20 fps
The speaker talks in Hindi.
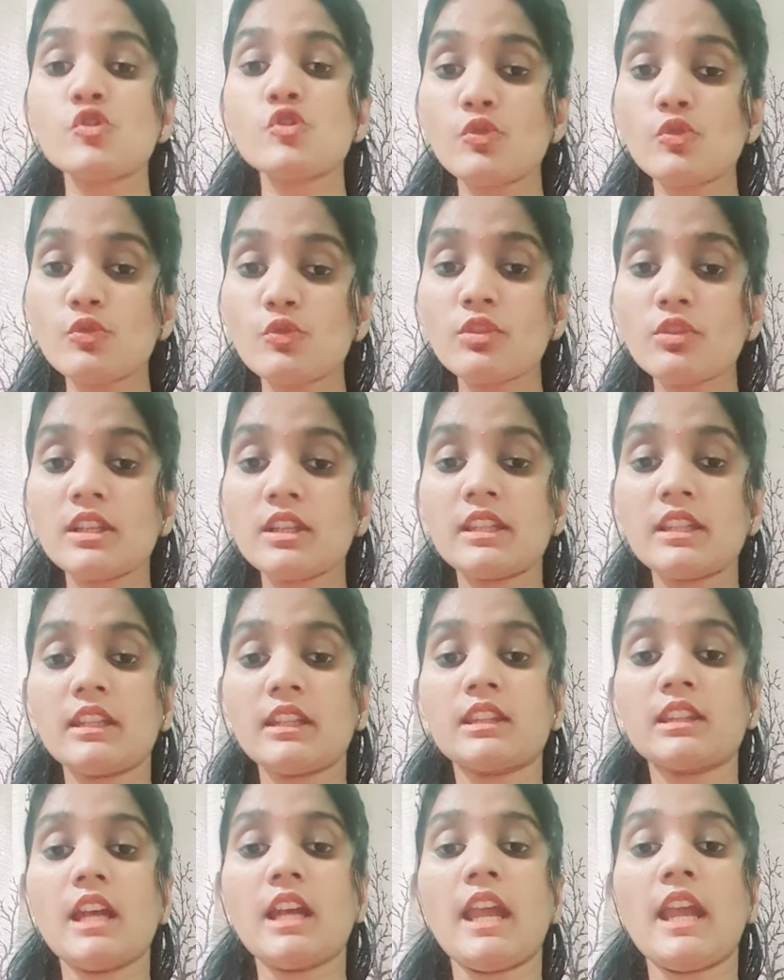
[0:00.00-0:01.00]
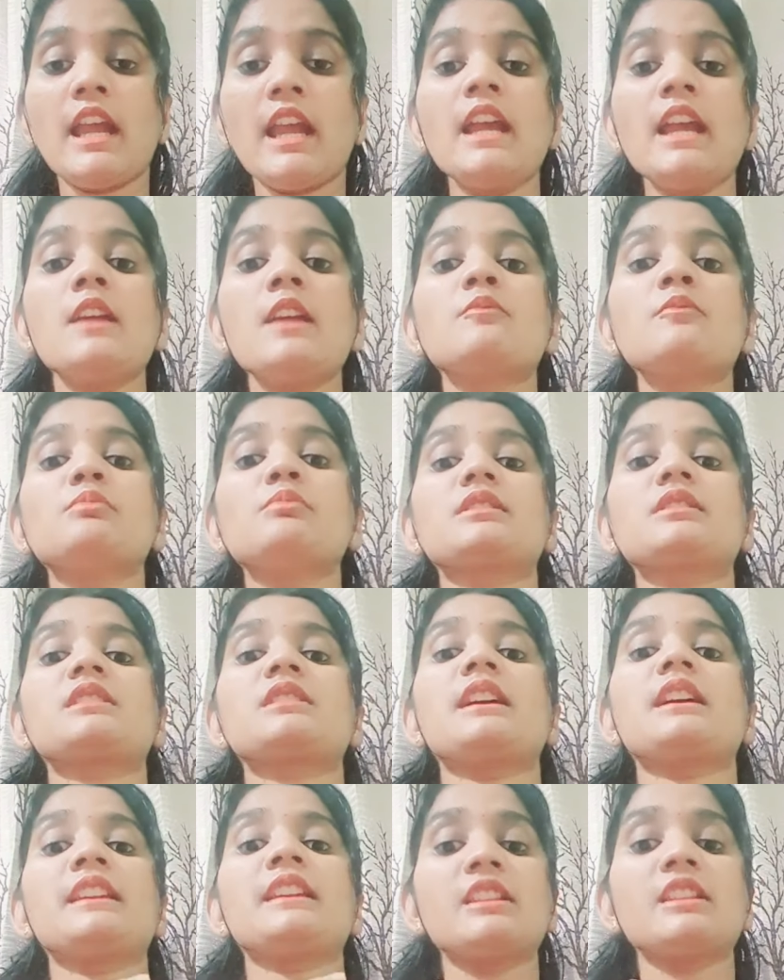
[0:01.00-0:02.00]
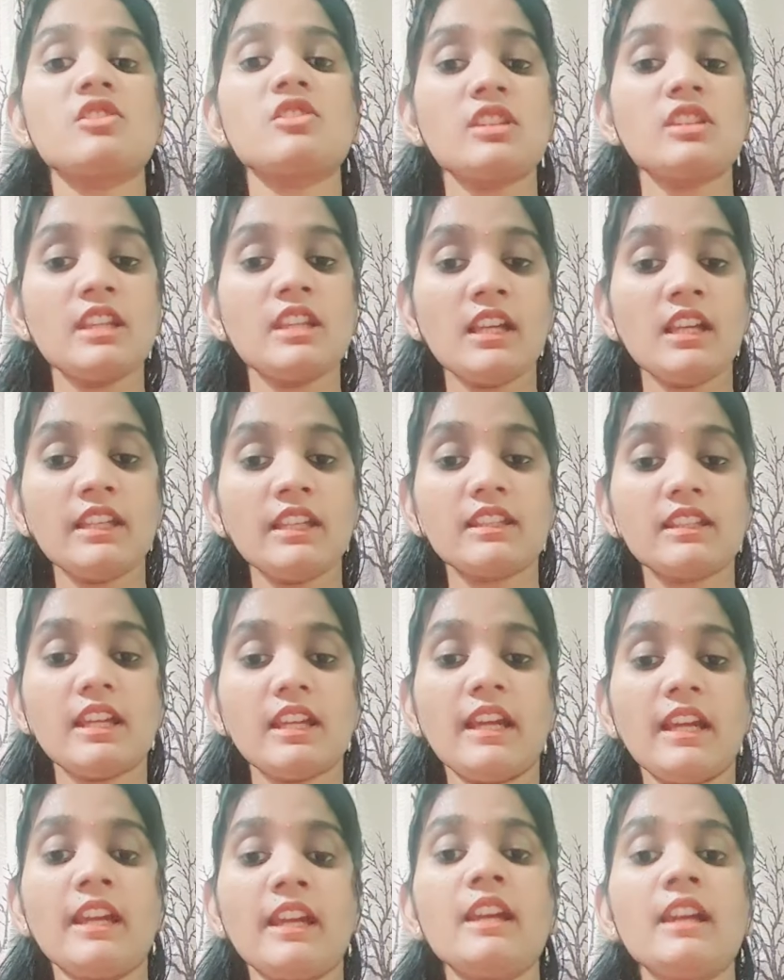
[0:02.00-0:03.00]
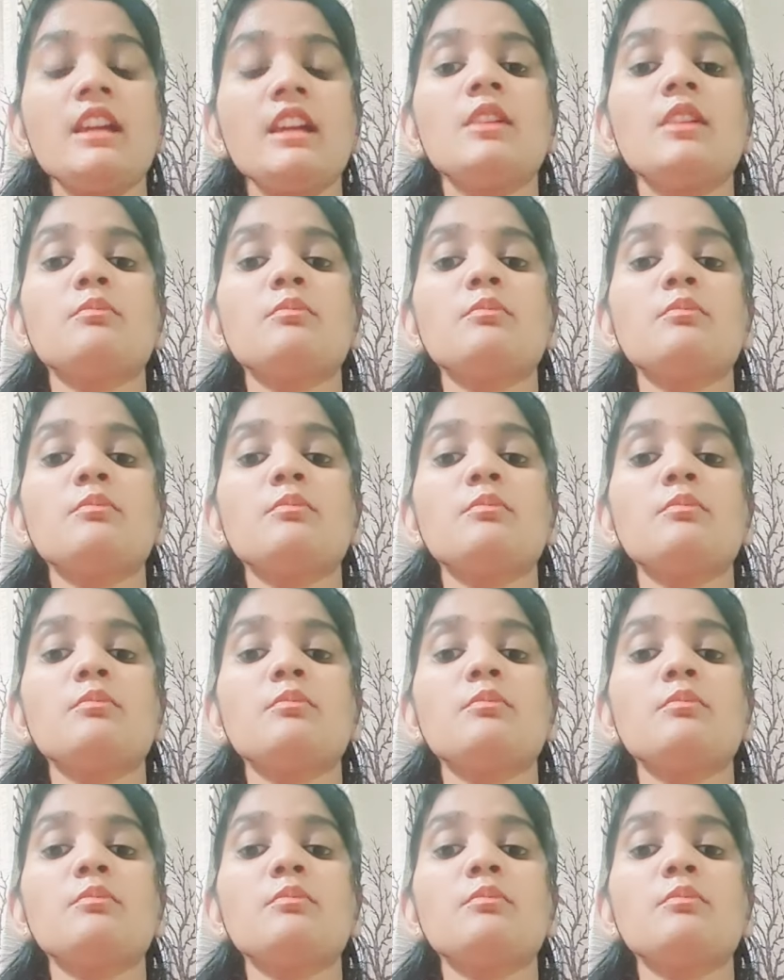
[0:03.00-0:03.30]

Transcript: शुरू कर देता है बच्चा हिचकियाँ लेता है